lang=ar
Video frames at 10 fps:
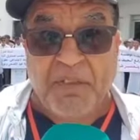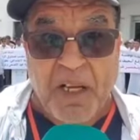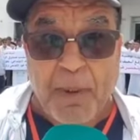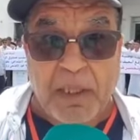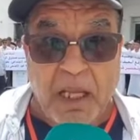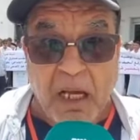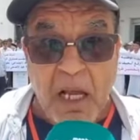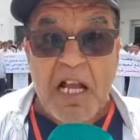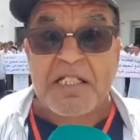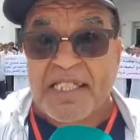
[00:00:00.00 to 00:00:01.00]
في عباد الله
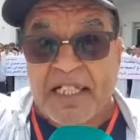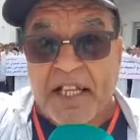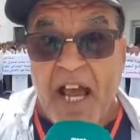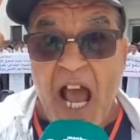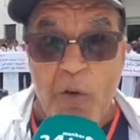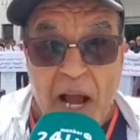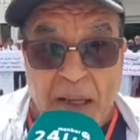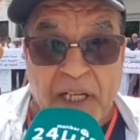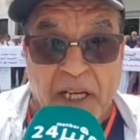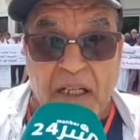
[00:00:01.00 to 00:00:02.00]
الزكراوي
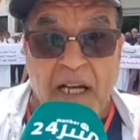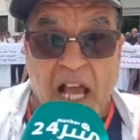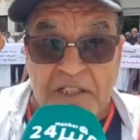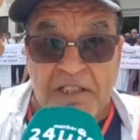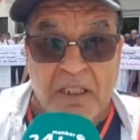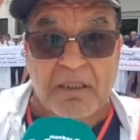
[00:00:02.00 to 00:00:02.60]
عبد الحاج